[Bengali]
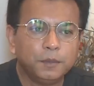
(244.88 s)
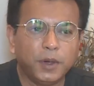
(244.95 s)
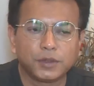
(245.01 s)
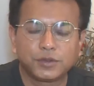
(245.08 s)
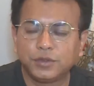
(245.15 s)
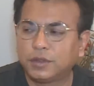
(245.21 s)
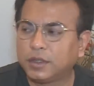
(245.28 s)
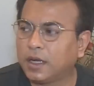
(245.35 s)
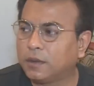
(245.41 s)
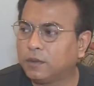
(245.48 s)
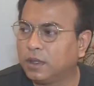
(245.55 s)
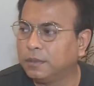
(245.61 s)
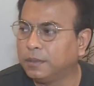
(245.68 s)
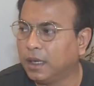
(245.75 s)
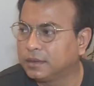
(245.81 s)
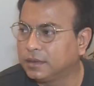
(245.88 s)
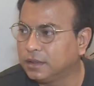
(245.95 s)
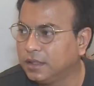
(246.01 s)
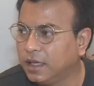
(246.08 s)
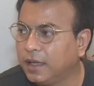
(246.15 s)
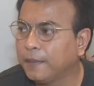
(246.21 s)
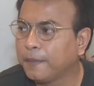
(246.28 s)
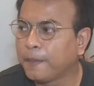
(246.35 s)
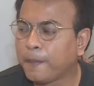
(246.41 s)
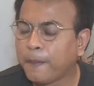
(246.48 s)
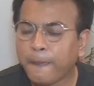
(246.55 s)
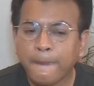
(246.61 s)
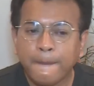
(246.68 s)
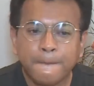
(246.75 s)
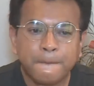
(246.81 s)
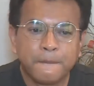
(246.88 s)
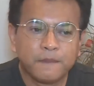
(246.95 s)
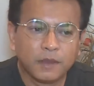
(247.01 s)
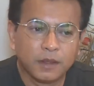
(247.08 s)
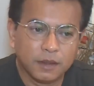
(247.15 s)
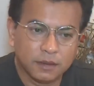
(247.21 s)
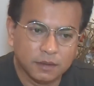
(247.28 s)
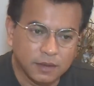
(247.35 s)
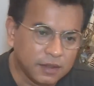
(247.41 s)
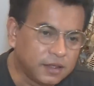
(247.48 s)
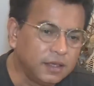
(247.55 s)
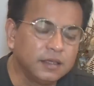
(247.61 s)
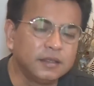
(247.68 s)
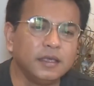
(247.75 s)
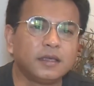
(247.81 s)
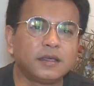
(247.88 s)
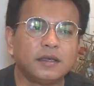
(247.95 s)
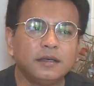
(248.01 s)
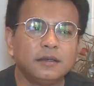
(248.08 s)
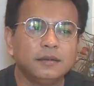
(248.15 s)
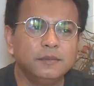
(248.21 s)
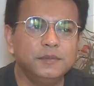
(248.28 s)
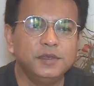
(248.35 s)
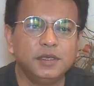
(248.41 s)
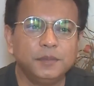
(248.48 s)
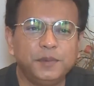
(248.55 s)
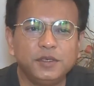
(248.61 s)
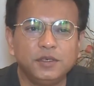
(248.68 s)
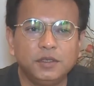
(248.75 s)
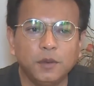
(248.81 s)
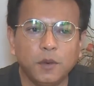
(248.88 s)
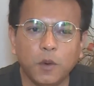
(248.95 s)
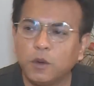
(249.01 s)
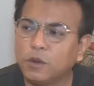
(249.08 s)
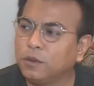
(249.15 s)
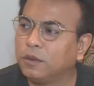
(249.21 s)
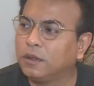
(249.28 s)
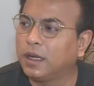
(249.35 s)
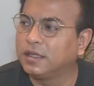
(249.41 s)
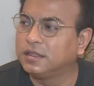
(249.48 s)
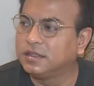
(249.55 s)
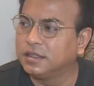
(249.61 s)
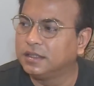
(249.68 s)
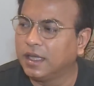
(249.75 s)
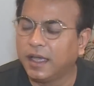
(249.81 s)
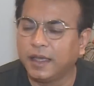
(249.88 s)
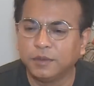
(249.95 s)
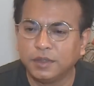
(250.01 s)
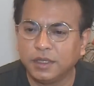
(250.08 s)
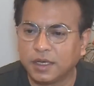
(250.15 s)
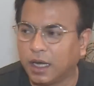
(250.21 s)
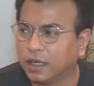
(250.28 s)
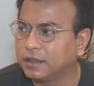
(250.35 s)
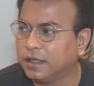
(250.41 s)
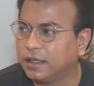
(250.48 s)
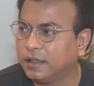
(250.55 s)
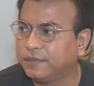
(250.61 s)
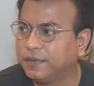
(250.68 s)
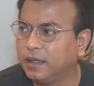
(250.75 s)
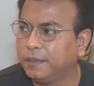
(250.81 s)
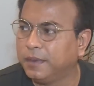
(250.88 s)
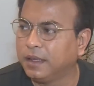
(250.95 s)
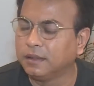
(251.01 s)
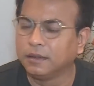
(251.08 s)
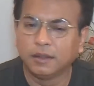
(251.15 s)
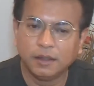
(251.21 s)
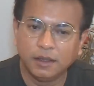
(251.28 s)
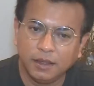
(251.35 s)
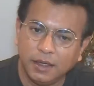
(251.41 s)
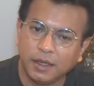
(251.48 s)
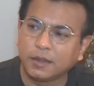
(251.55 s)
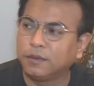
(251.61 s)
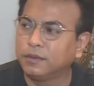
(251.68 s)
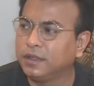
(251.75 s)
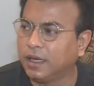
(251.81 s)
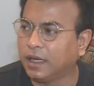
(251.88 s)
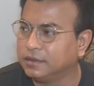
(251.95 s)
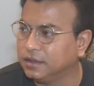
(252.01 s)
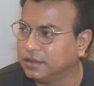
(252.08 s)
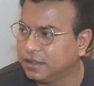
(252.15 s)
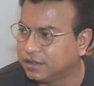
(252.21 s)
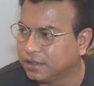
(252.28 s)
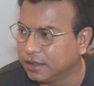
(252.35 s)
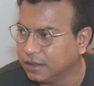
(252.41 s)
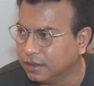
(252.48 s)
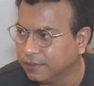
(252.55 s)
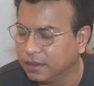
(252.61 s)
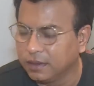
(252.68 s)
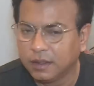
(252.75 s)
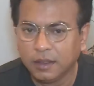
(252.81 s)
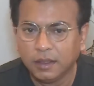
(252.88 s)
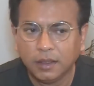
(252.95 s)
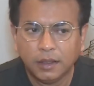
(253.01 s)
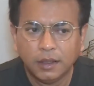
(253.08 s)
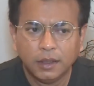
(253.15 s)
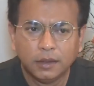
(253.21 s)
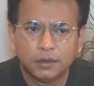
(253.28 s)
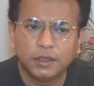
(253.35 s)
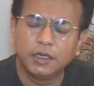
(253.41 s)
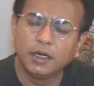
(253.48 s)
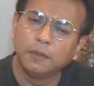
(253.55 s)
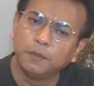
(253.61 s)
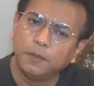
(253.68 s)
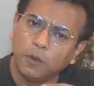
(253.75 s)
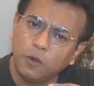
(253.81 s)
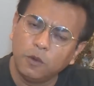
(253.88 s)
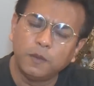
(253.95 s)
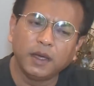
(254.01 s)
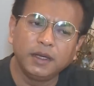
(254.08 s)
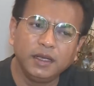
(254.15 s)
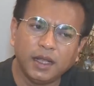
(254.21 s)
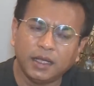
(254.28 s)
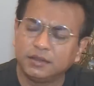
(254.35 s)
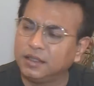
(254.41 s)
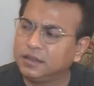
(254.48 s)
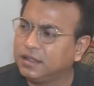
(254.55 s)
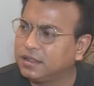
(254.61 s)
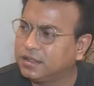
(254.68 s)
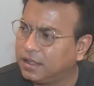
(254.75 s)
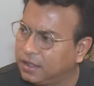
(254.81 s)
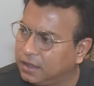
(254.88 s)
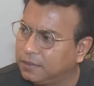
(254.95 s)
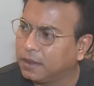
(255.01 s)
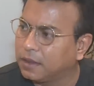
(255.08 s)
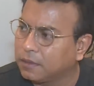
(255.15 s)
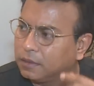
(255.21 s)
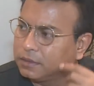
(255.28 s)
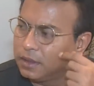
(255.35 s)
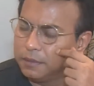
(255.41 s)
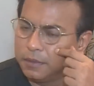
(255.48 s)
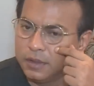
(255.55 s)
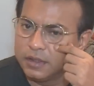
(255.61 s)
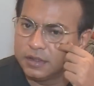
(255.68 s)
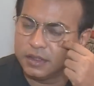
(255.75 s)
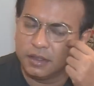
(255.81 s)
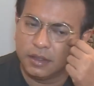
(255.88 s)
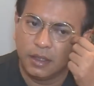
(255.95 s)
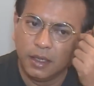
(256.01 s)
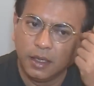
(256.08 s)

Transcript: পাঁচশো টাকা করে ভাতা দেয় দেখিয়ে দিক বিজেপি যদি অন্য রাজ্যে দেয় উনি কান কেটে ফেলবেন এক্ষুনি রাজনীতি ছেড়ে দেবেন তো এরম বহুবারই রাজনীতি ছেড়ে দেওয়ার কথা বলেছেন